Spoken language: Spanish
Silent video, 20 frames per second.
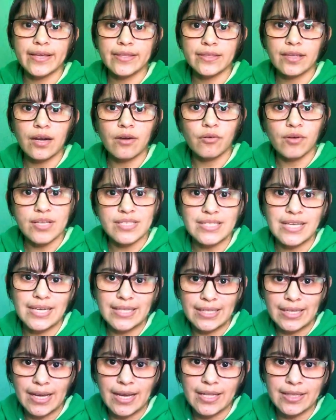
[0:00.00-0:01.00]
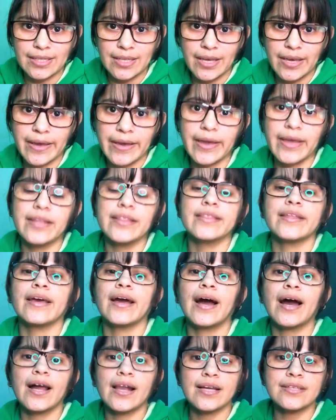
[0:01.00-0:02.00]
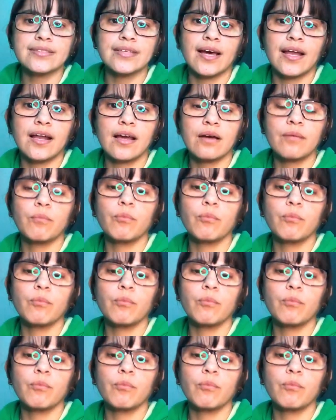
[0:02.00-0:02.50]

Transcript: que entrar una cierta cantidad de gente a la sala,